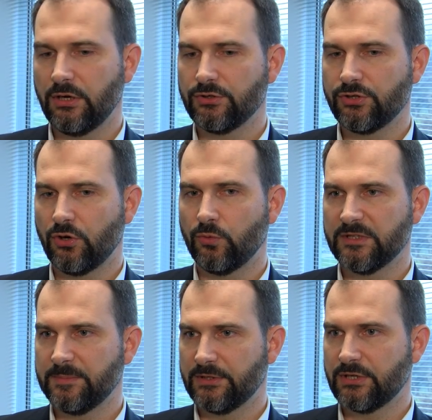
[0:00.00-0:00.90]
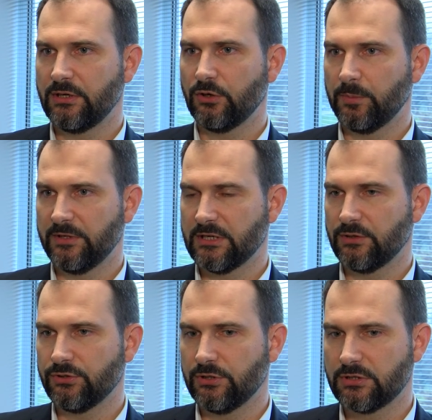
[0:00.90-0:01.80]
chodzi o ubezpieczenie
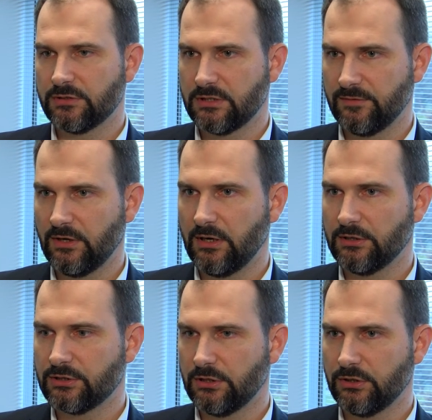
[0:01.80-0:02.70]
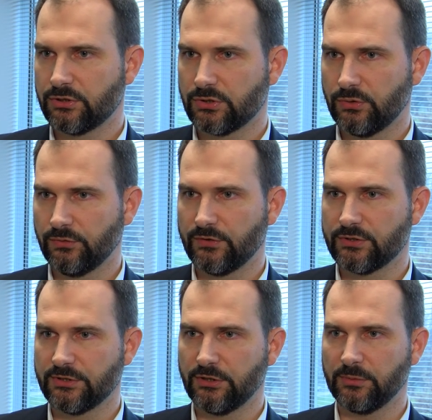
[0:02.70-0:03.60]
odpowiedzialności cywilnej, czyli szkód
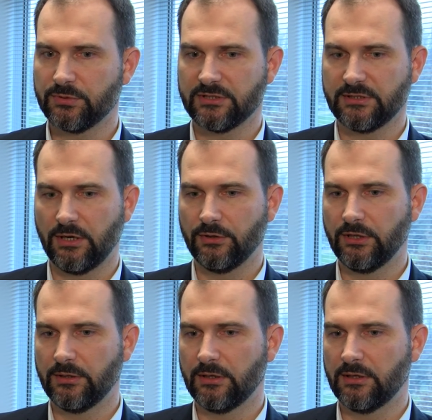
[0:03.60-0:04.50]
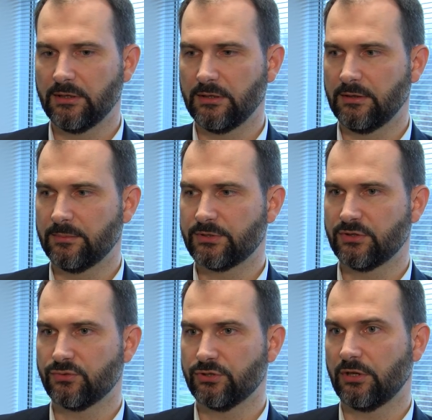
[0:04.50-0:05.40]
wyrządzonych przez drony, e,
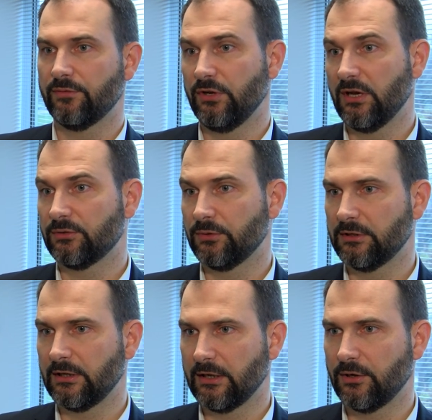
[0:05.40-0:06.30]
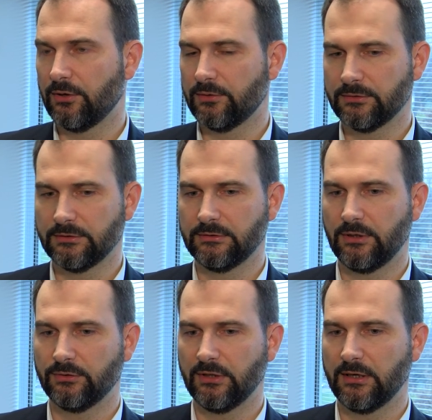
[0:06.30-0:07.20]
przez użytkownika, który takiego e,
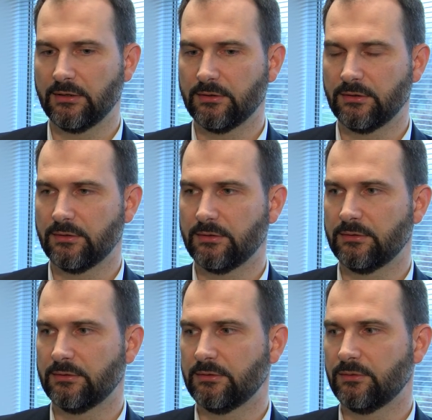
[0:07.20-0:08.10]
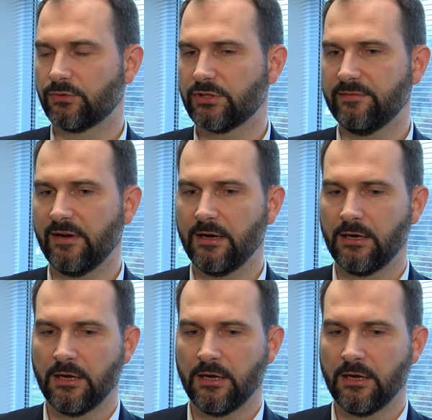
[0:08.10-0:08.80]
drona używa,